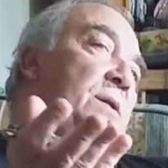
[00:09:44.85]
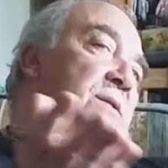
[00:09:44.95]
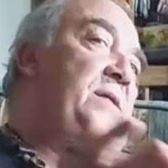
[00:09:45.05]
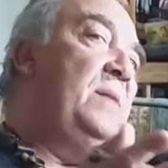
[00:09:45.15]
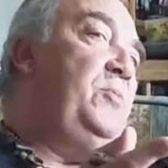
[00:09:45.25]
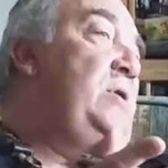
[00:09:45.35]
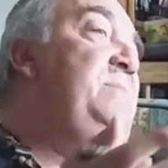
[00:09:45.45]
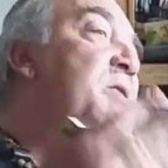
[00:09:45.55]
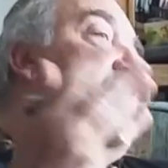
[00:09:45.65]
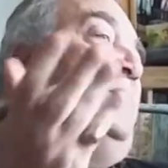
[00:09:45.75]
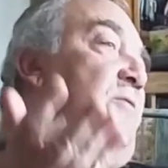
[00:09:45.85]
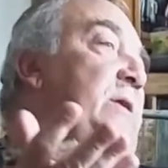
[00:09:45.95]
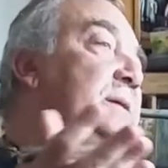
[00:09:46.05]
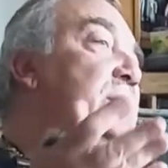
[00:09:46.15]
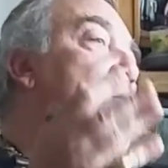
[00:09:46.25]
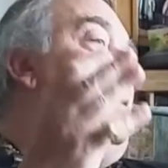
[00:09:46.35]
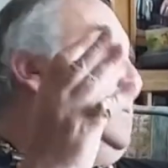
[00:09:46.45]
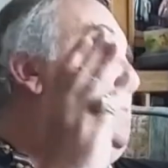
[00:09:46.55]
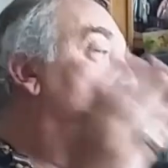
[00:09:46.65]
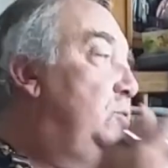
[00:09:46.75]
c'est un peu limite de défendre un trésor
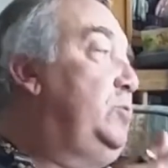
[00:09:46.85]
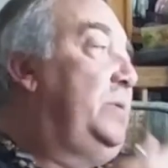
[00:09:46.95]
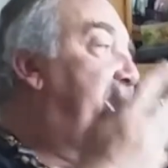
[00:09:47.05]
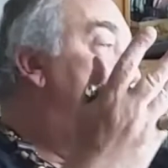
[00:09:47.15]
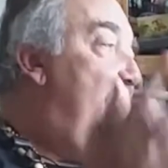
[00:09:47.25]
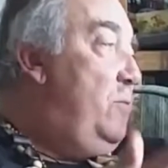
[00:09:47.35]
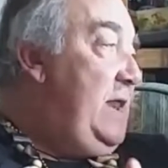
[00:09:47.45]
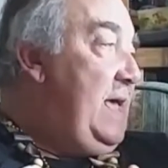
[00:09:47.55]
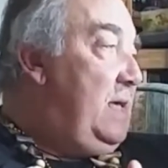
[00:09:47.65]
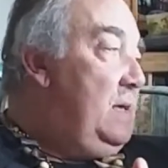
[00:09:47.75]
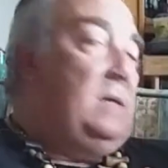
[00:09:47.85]
dont on ne sait pas où il est.